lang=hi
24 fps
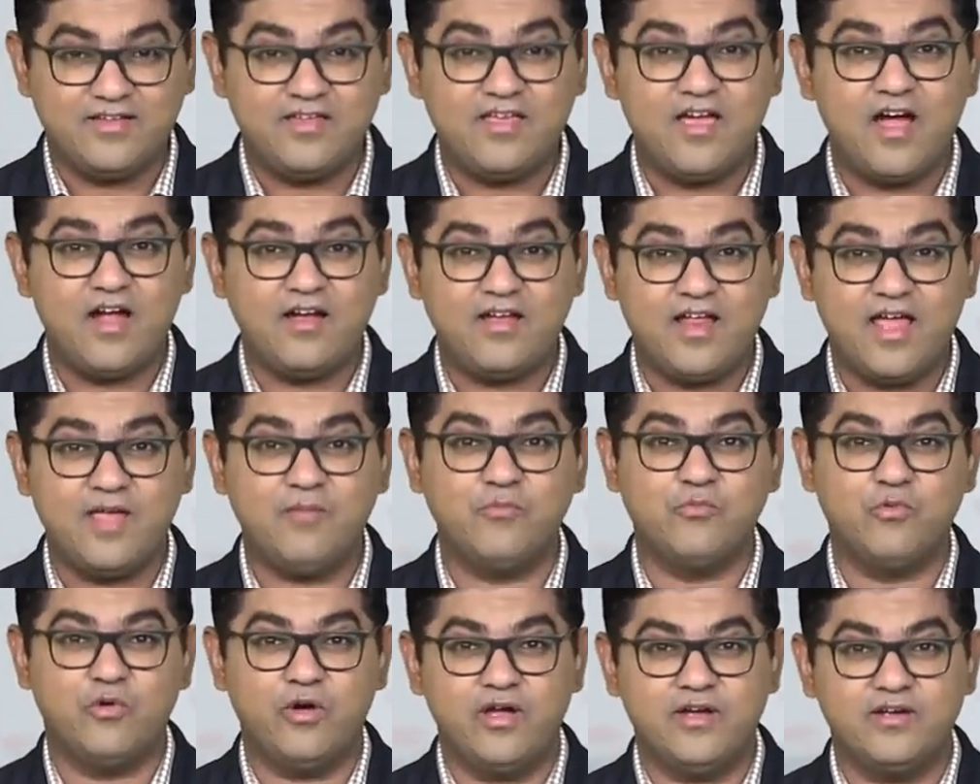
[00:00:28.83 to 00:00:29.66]
क्या
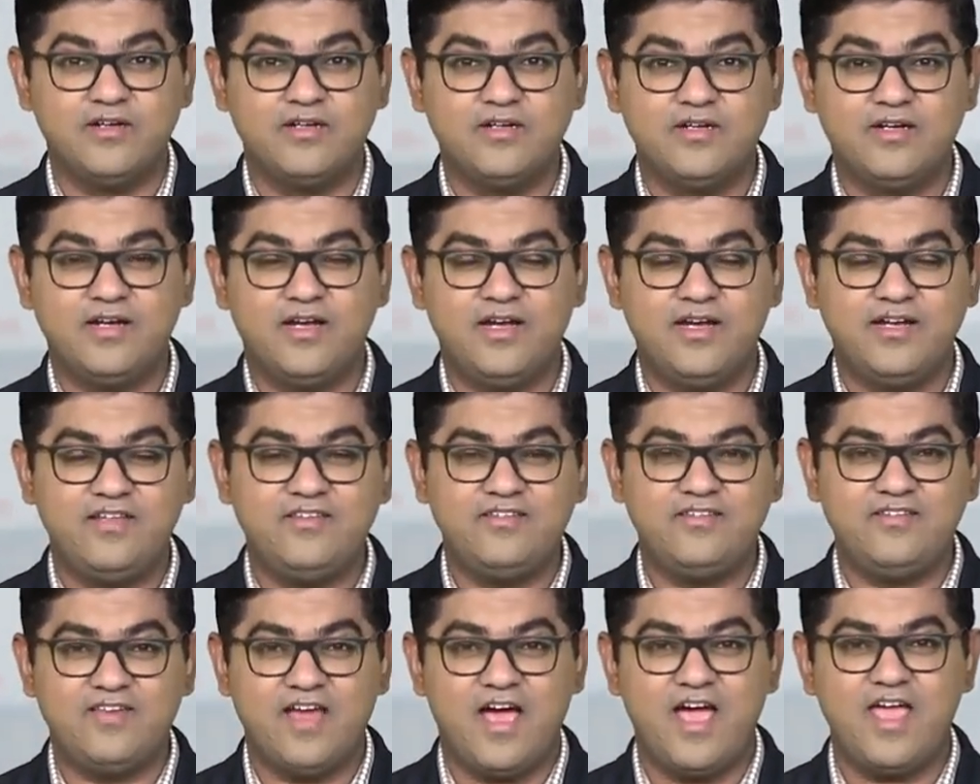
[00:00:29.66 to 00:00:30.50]
टाइम हुआ है
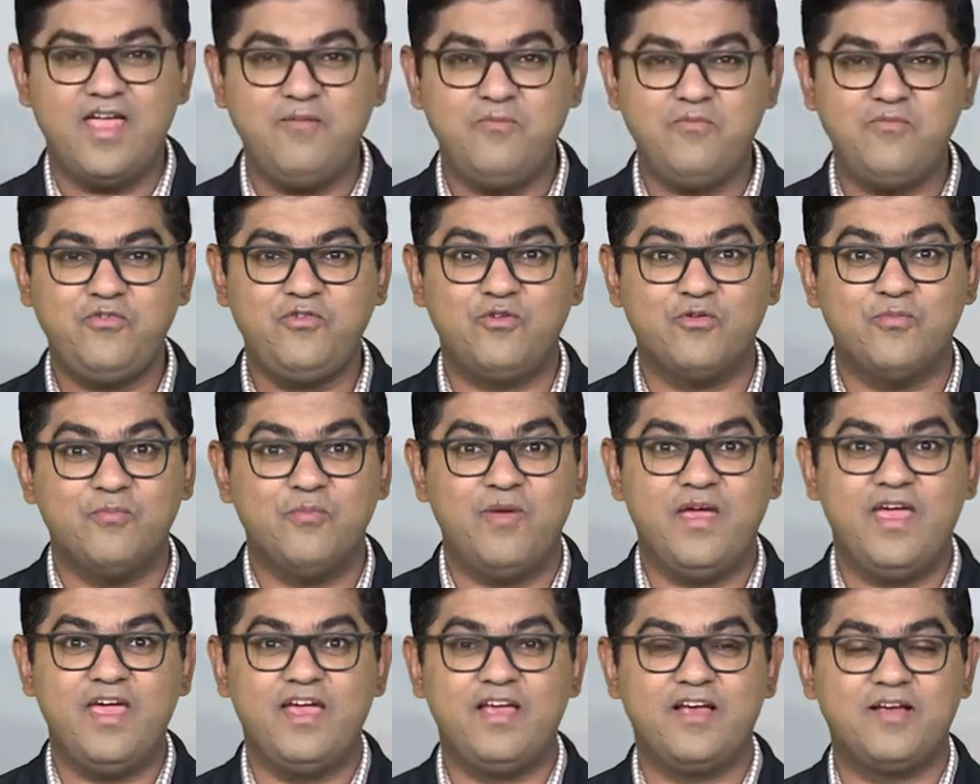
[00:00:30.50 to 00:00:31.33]
इट्स टाइम टू
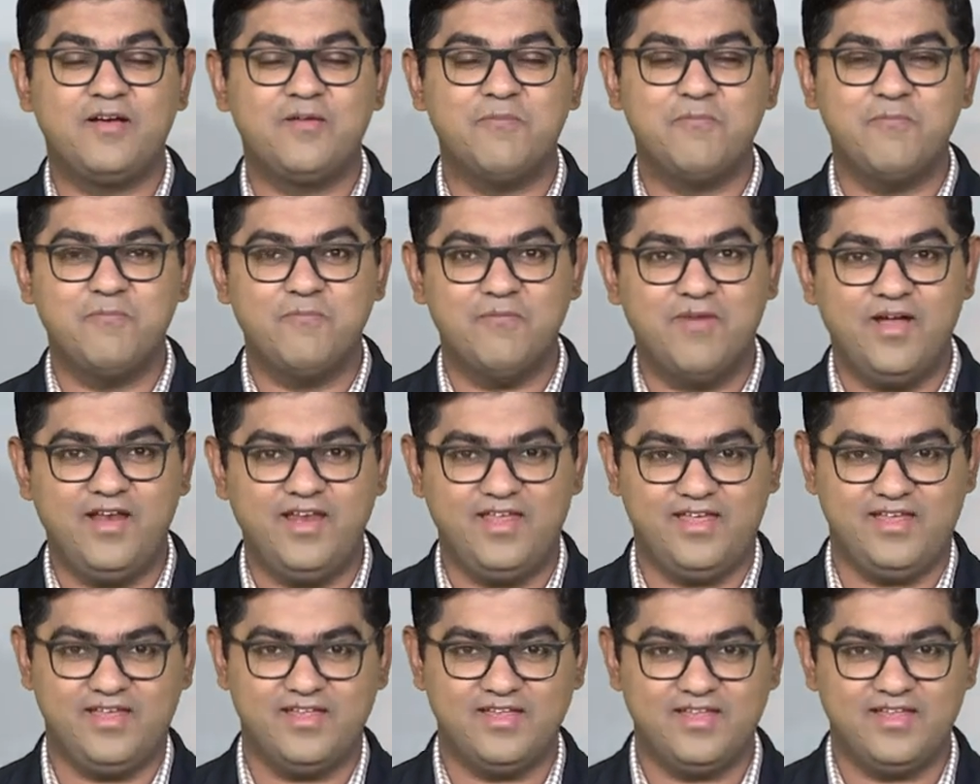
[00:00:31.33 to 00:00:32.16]
मेक
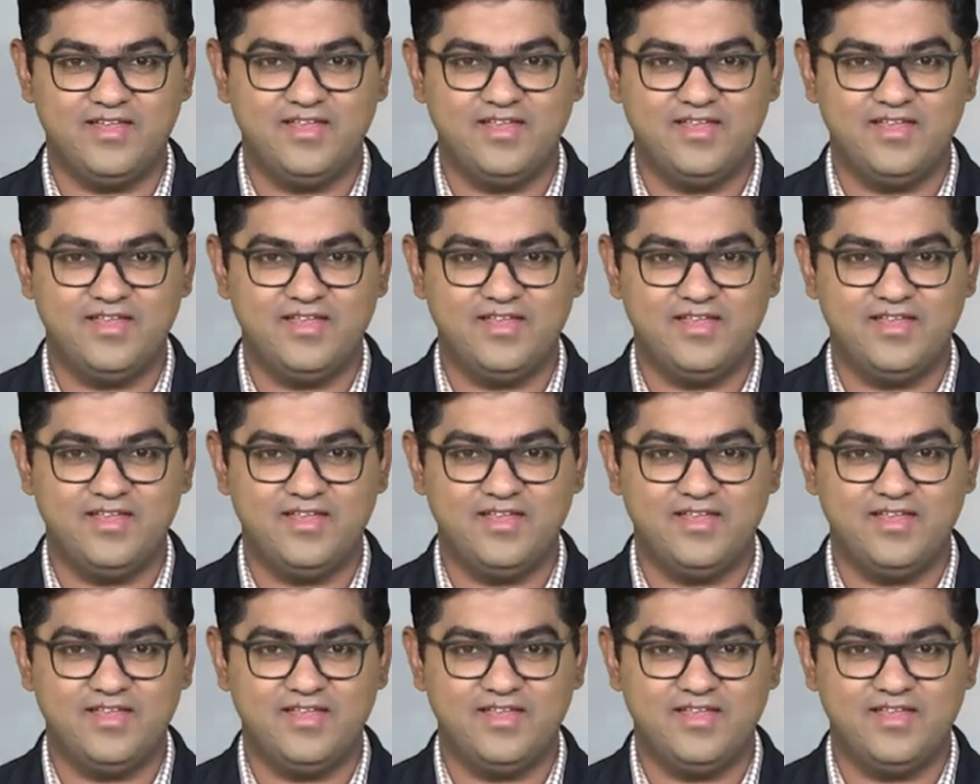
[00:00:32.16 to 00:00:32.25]
मनी